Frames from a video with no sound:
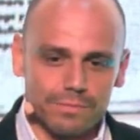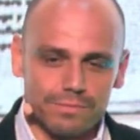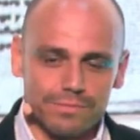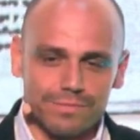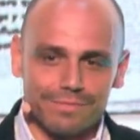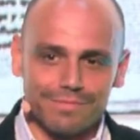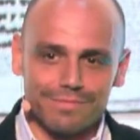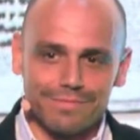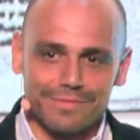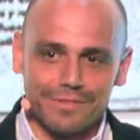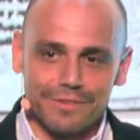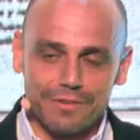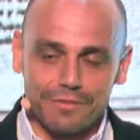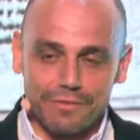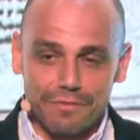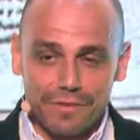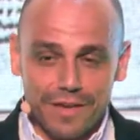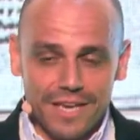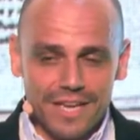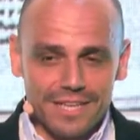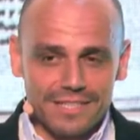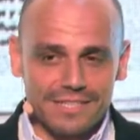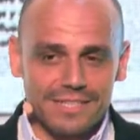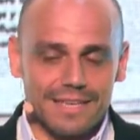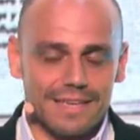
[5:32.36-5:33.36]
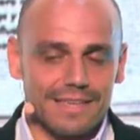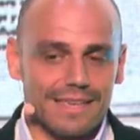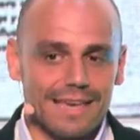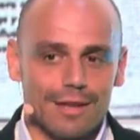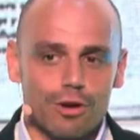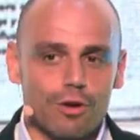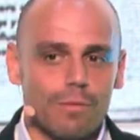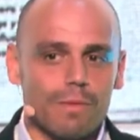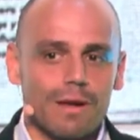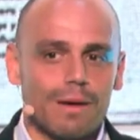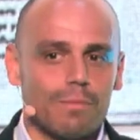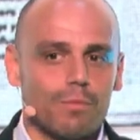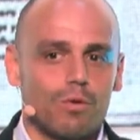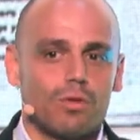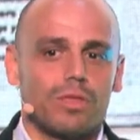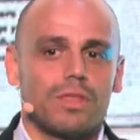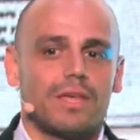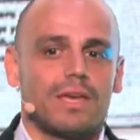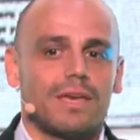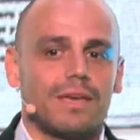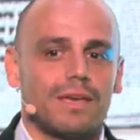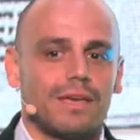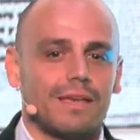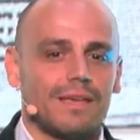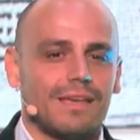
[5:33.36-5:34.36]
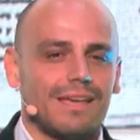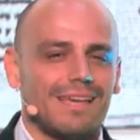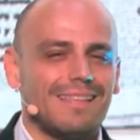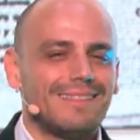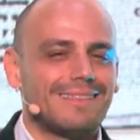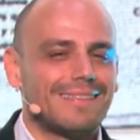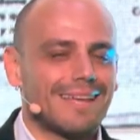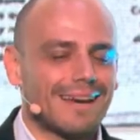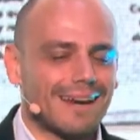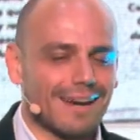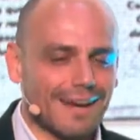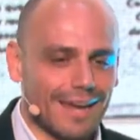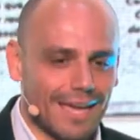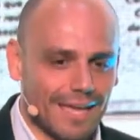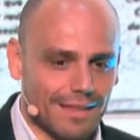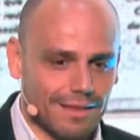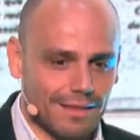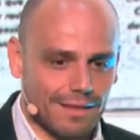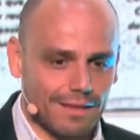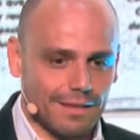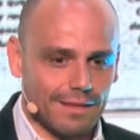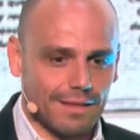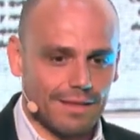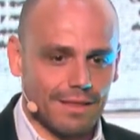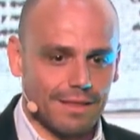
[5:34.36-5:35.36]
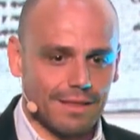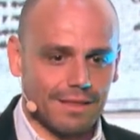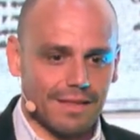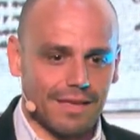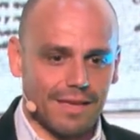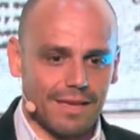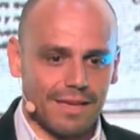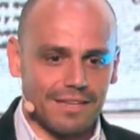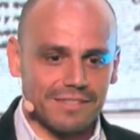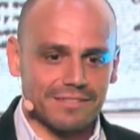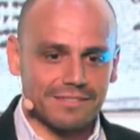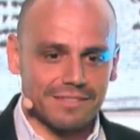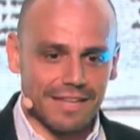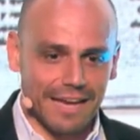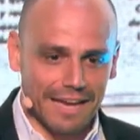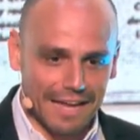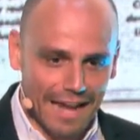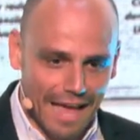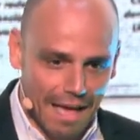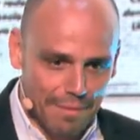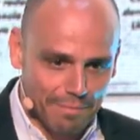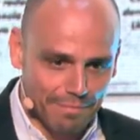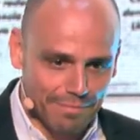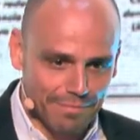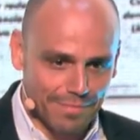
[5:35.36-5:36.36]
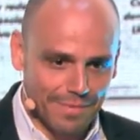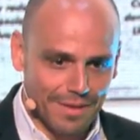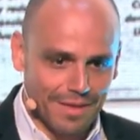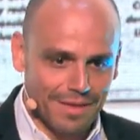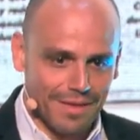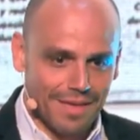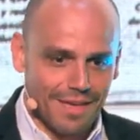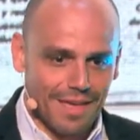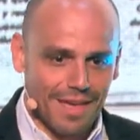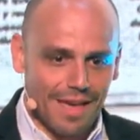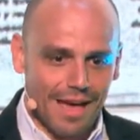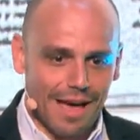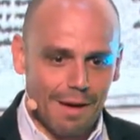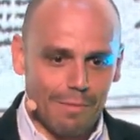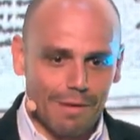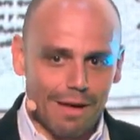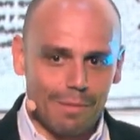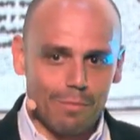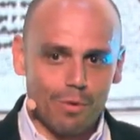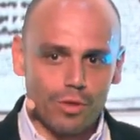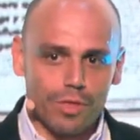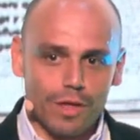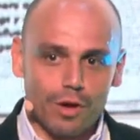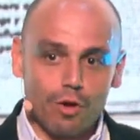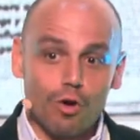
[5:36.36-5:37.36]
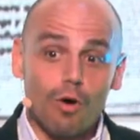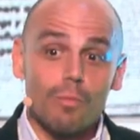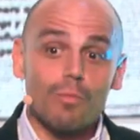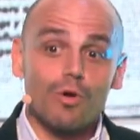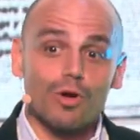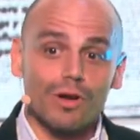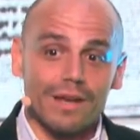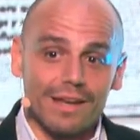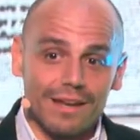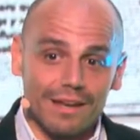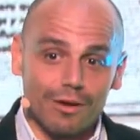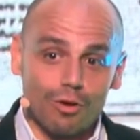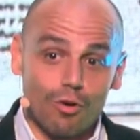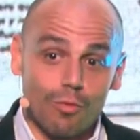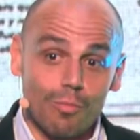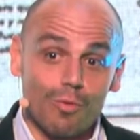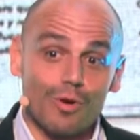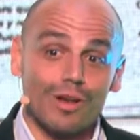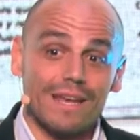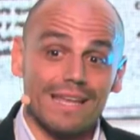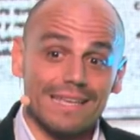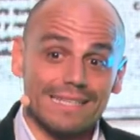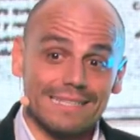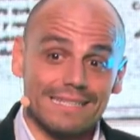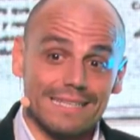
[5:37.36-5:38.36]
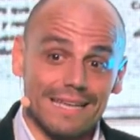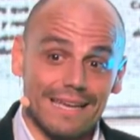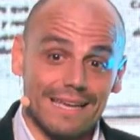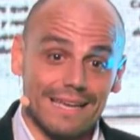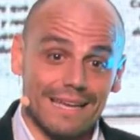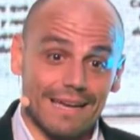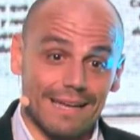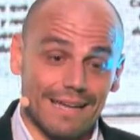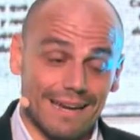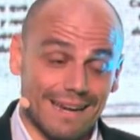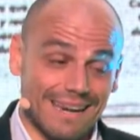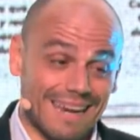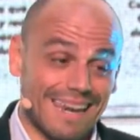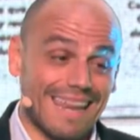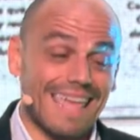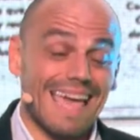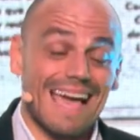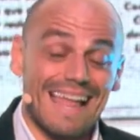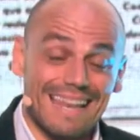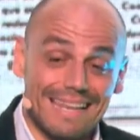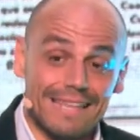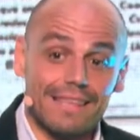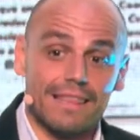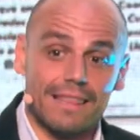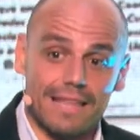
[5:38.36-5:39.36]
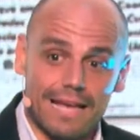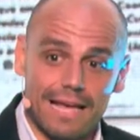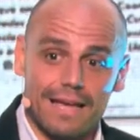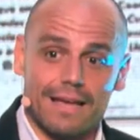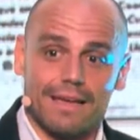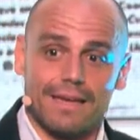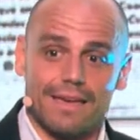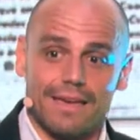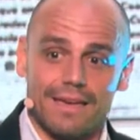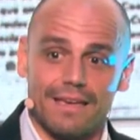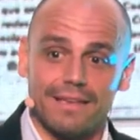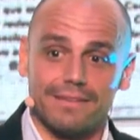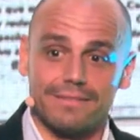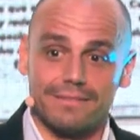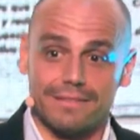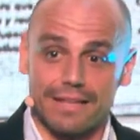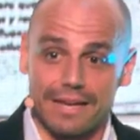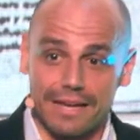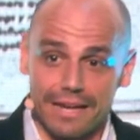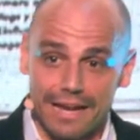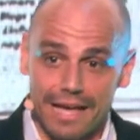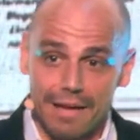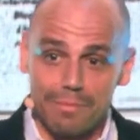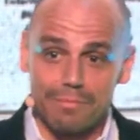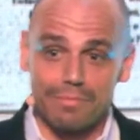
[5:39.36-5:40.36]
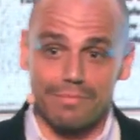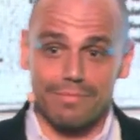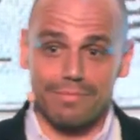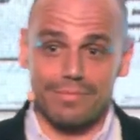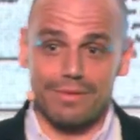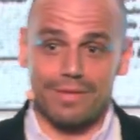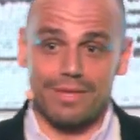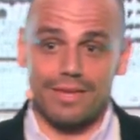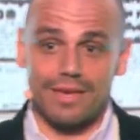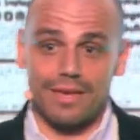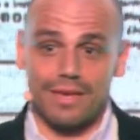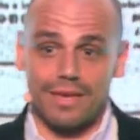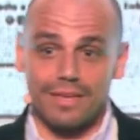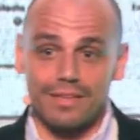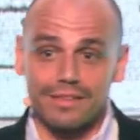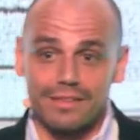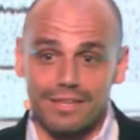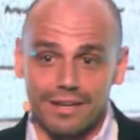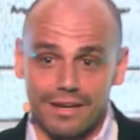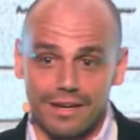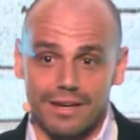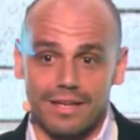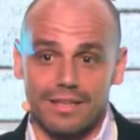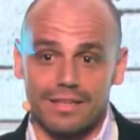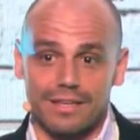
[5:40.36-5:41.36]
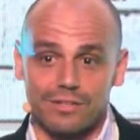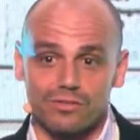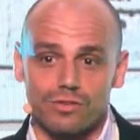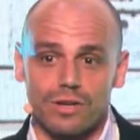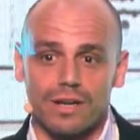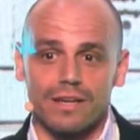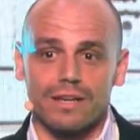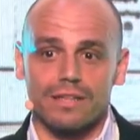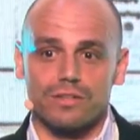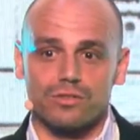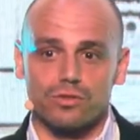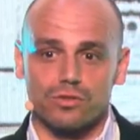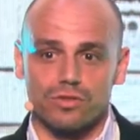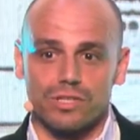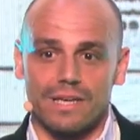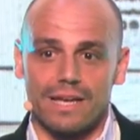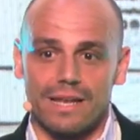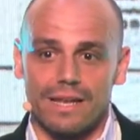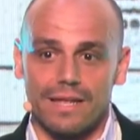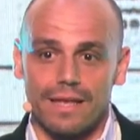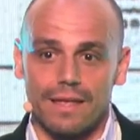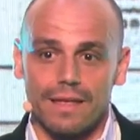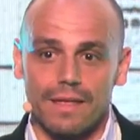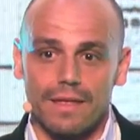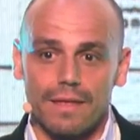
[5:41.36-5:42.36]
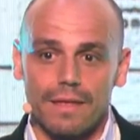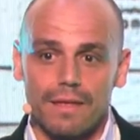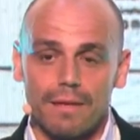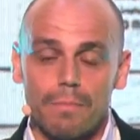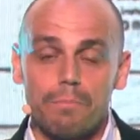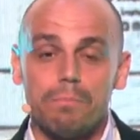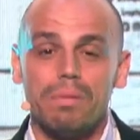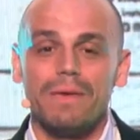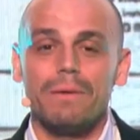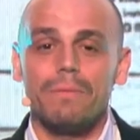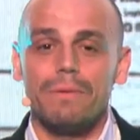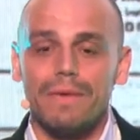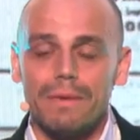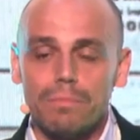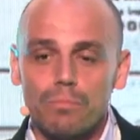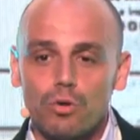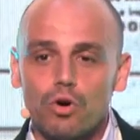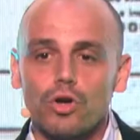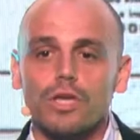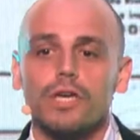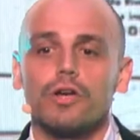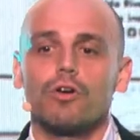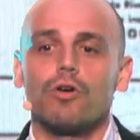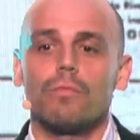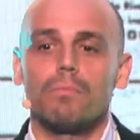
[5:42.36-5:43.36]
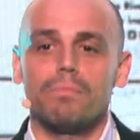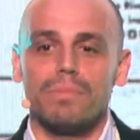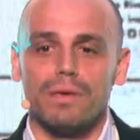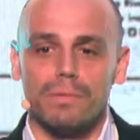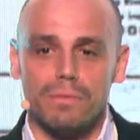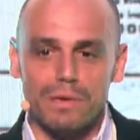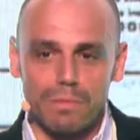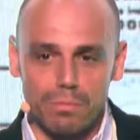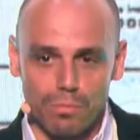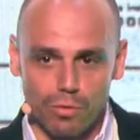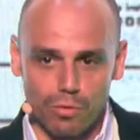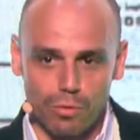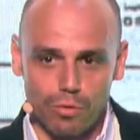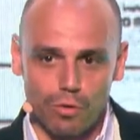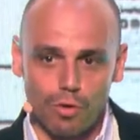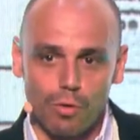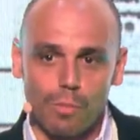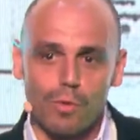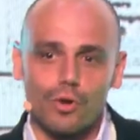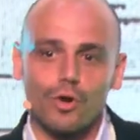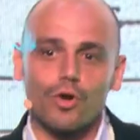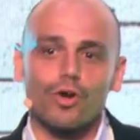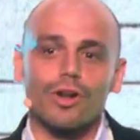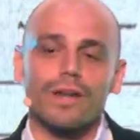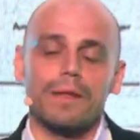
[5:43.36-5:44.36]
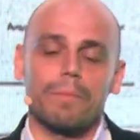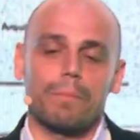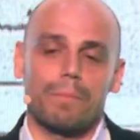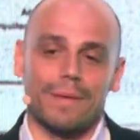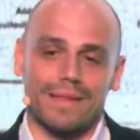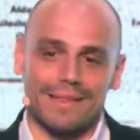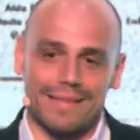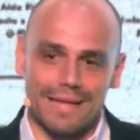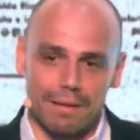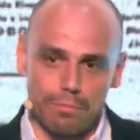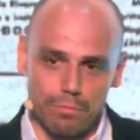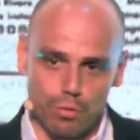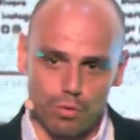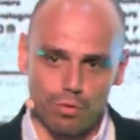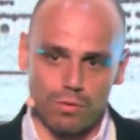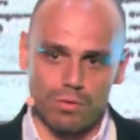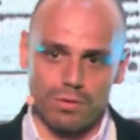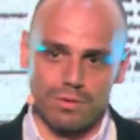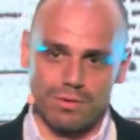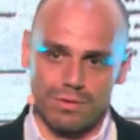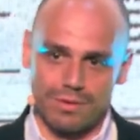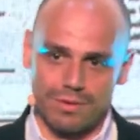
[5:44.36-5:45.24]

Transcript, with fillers: Mm, fíjense, ya no hablamos de Internet, de Instagram, hablamos de cómo en, cómo en esa realidad que es Instagram, que es Internet, que son las redes sociales, vivimos y convivimos, cómo nos respetamos.